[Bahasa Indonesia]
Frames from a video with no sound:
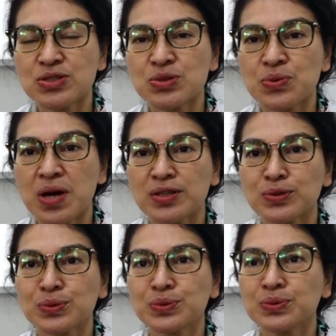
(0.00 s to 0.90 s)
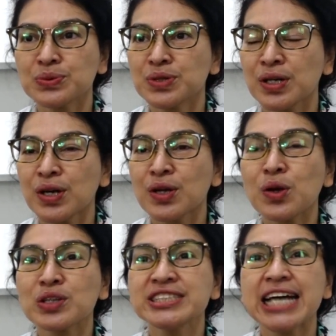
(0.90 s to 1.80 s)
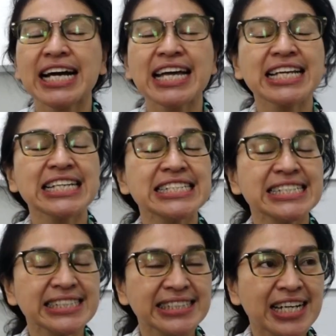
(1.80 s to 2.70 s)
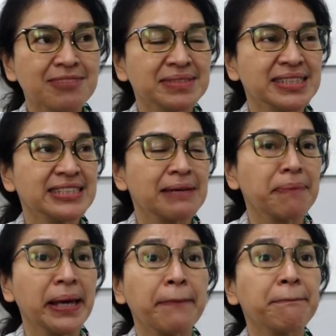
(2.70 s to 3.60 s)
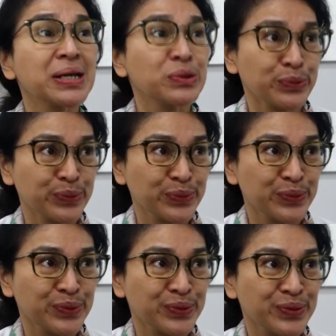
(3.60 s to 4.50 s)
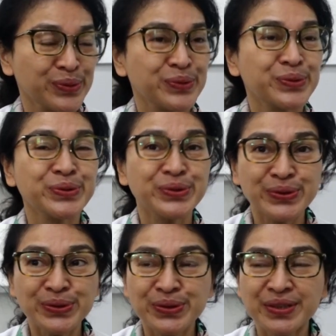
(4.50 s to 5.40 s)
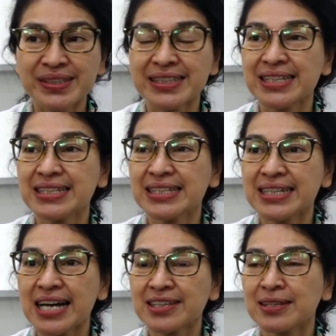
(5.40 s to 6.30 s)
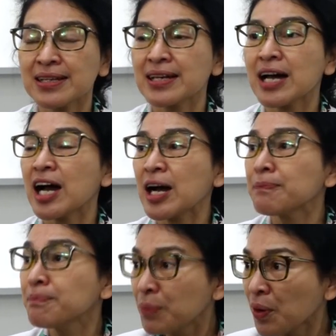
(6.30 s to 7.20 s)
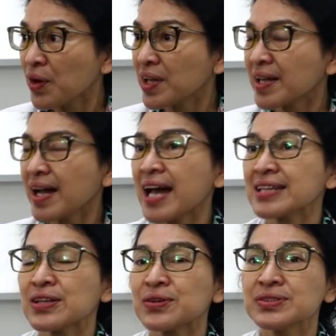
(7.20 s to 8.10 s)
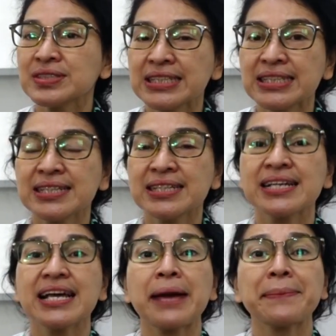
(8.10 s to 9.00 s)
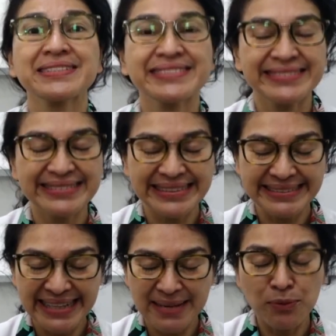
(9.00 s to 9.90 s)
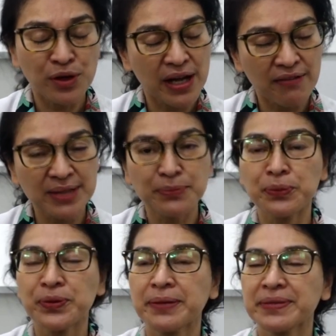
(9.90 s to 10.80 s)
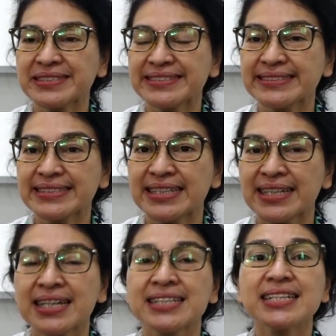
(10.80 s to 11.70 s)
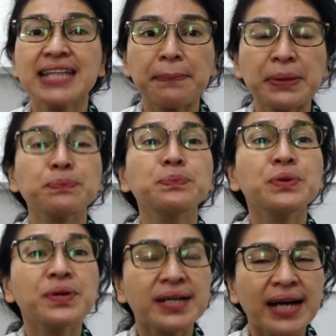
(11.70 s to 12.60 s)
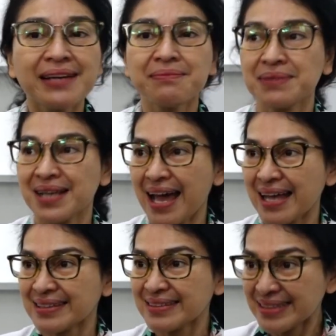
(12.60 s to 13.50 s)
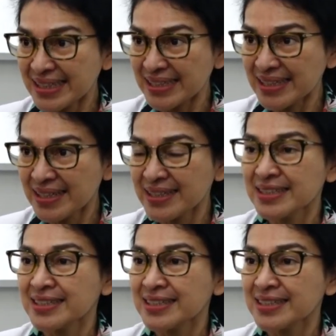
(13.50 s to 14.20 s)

suatu lonjakan yang hingga mencapai penuh untuk tingkat uh, bor atau di emergensinya, bor rawat maupun emergensi. Tetapi bukan berarti